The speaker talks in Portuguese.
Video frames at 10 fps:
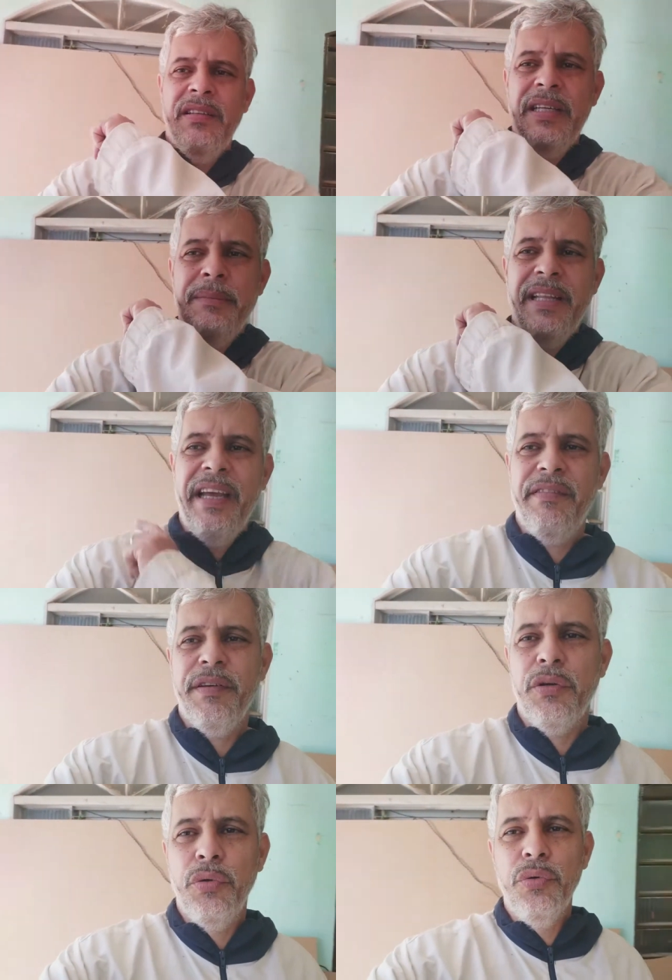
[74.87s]
MDF
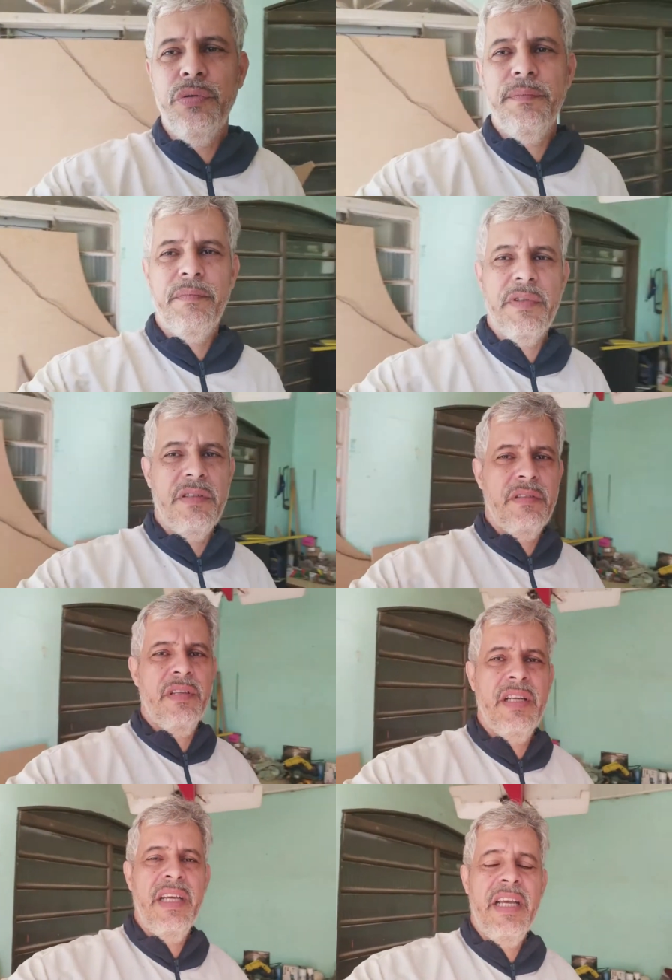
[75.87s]
cru.
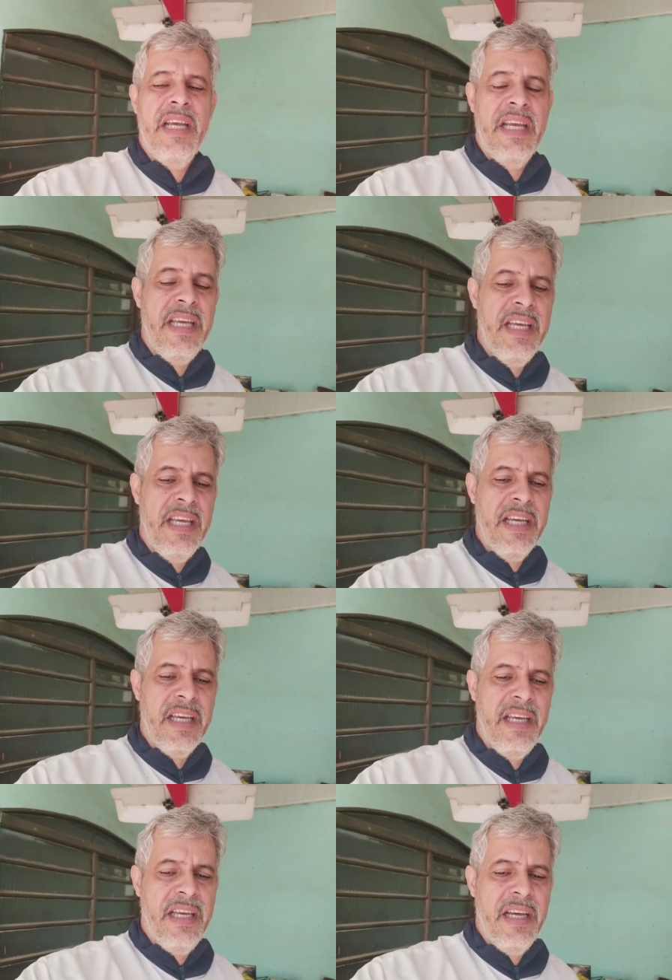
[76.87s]

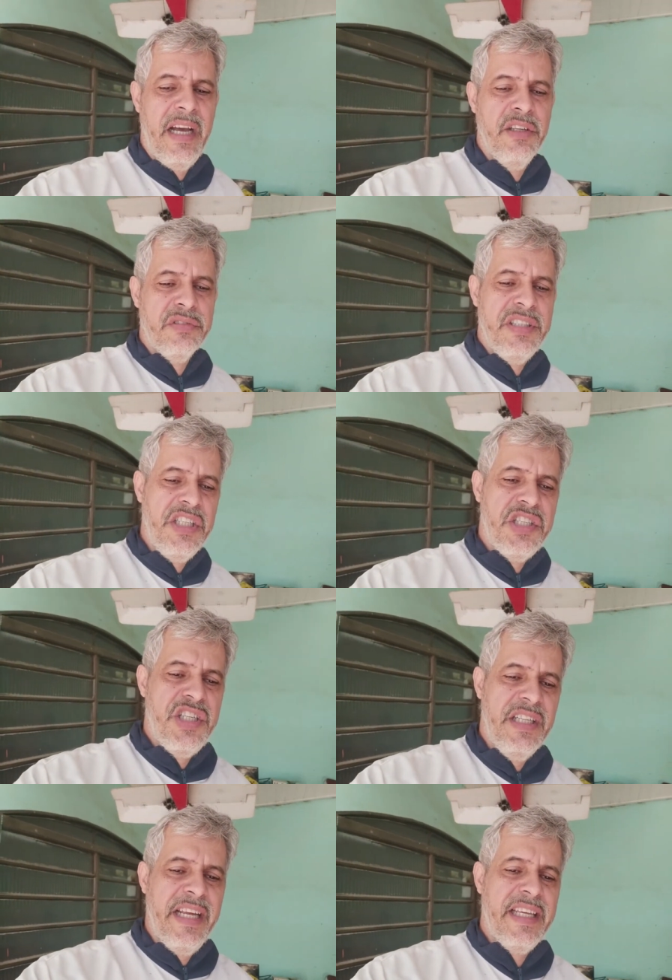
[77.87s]
E aí eu
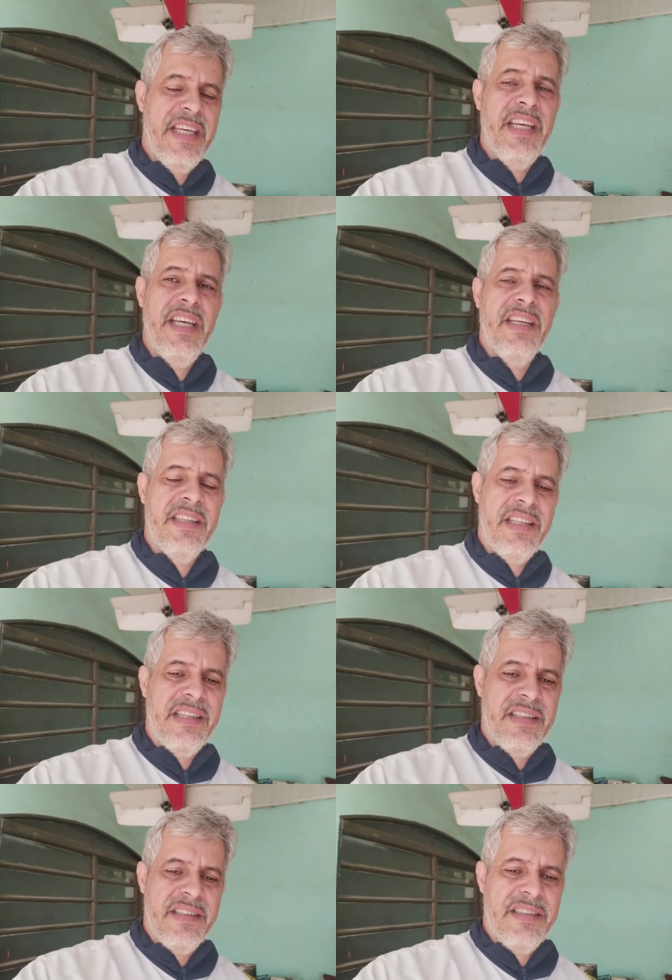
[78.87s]
senti, né, que
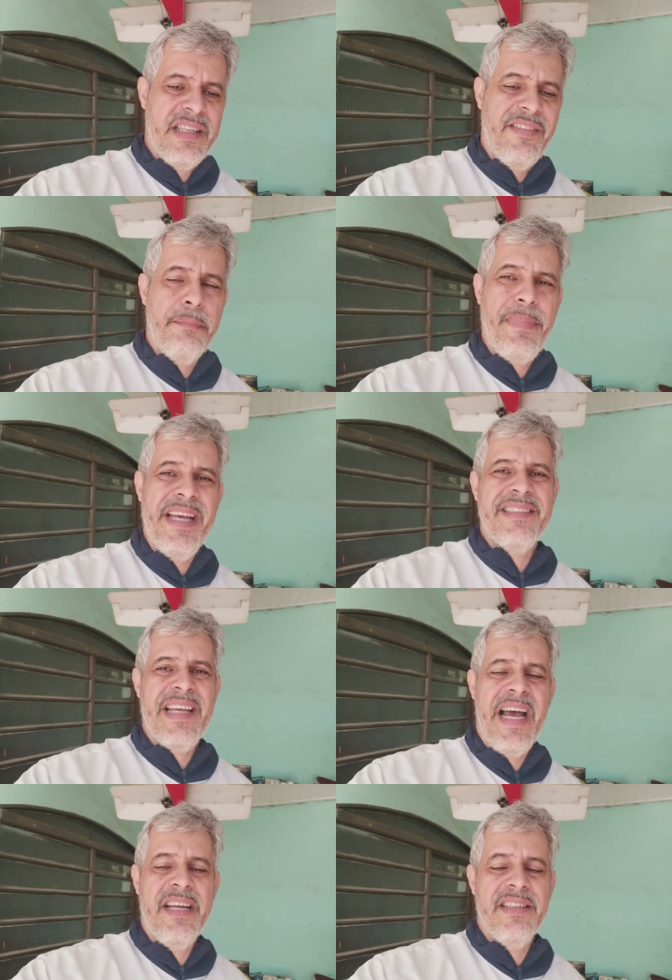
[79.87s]
tava
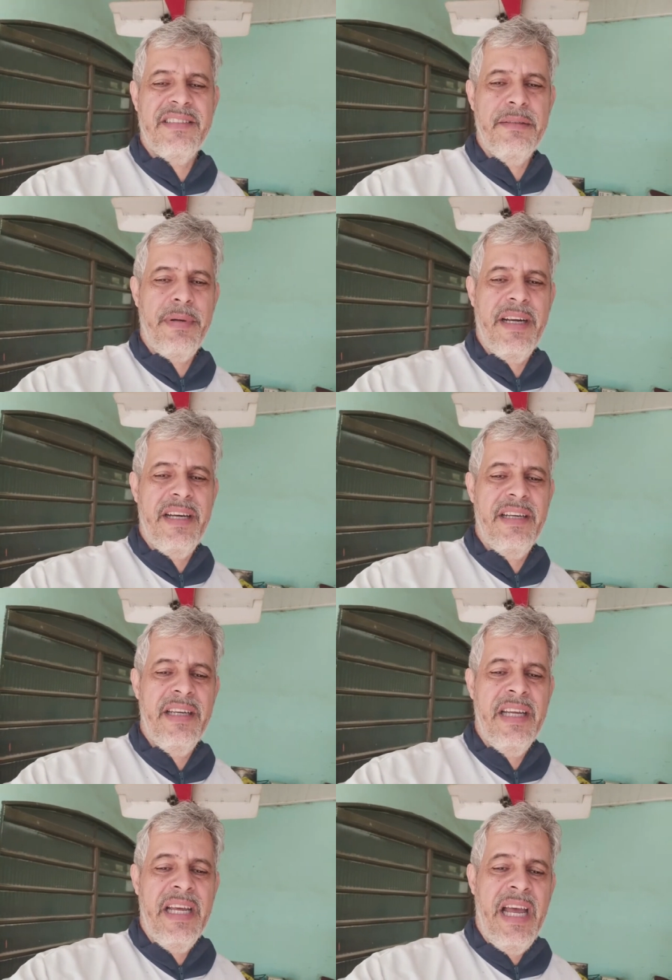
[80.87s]
pesado assim para
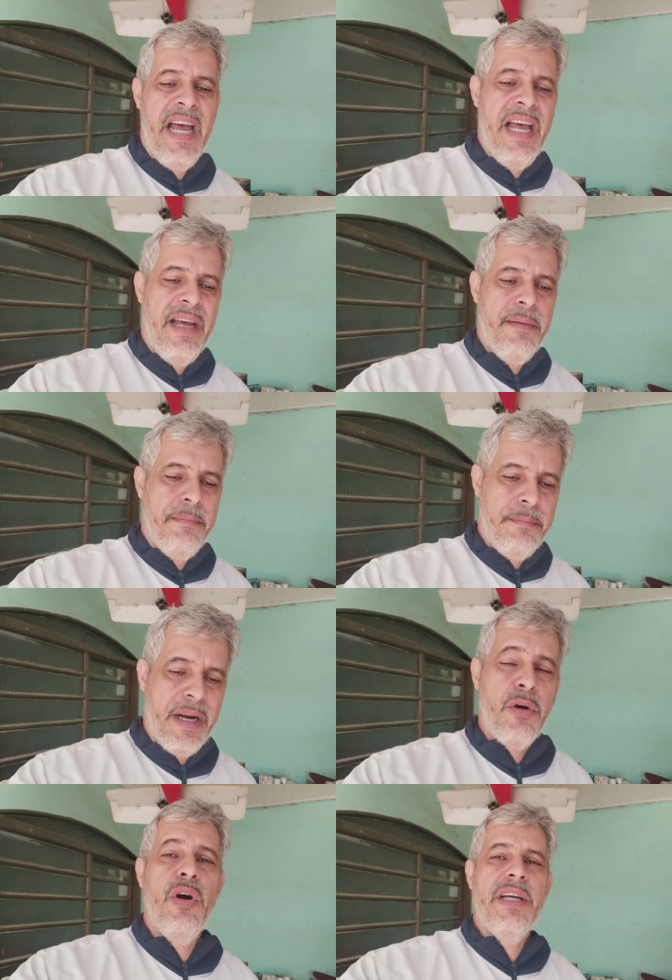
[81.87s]
para
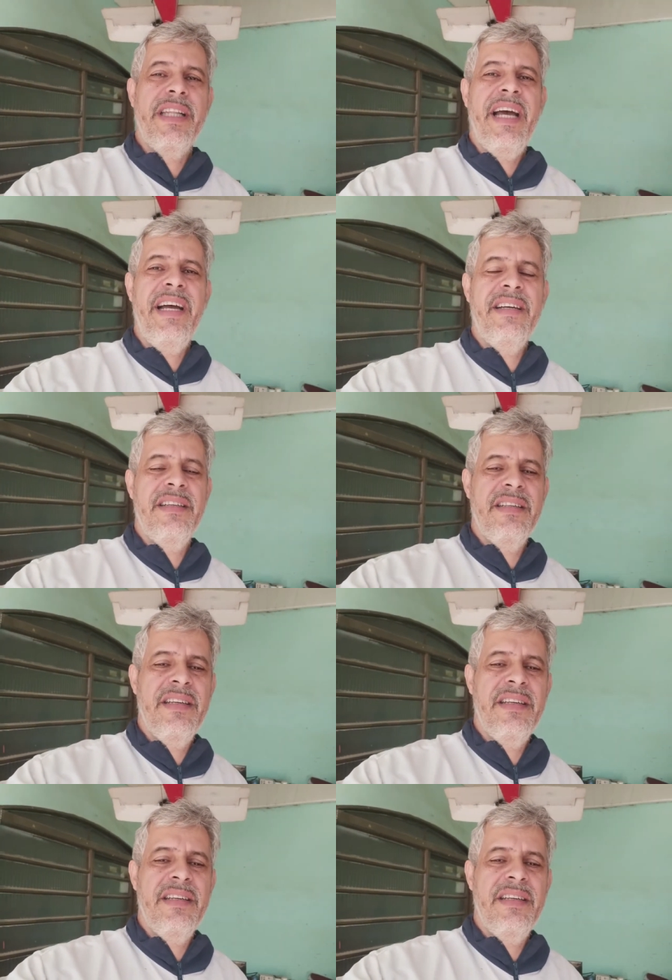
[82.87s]
cortar.